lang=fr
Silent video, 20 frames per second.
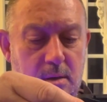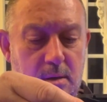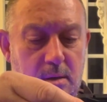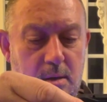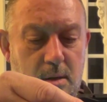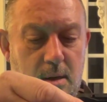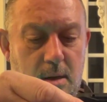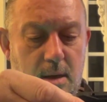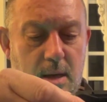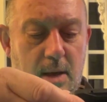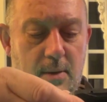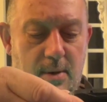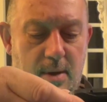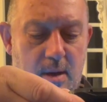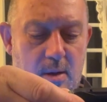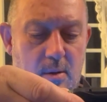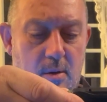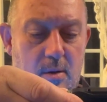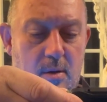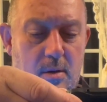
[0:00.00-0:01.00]
Ah ouais
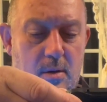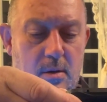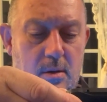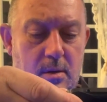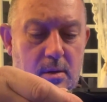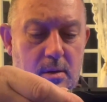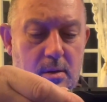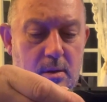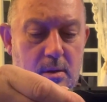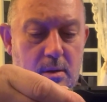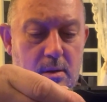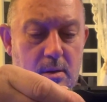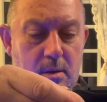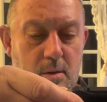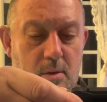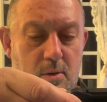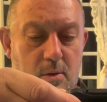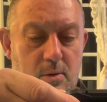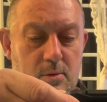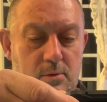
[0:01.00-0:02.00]
Ah
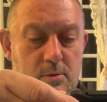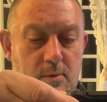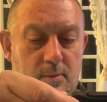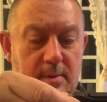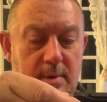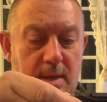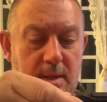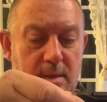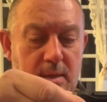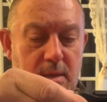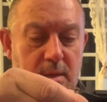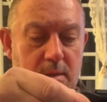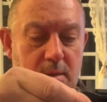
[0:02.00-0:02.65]
non, sauvegarder.